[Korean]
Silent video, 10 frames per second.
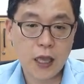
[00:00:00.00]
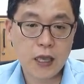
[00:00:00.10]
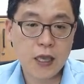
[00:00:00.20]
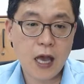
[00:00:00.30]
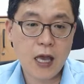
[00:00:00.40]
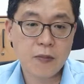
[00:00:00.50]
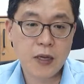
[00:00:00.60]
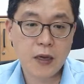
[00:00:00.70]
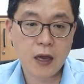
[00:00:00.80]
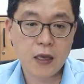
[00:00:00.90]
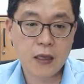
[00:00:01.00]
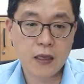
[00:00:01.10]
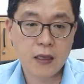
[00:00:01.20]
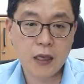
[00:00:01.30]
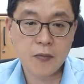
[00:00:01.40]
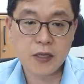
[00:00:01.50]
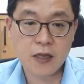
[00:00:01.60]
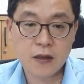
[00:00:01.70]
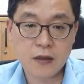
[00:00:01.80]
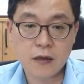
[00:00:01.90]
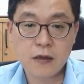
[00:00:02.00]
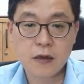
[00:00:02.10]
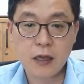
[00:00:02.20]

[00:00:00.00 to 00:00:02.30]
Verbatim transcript: A, I, my, I, K, 마이너스 1,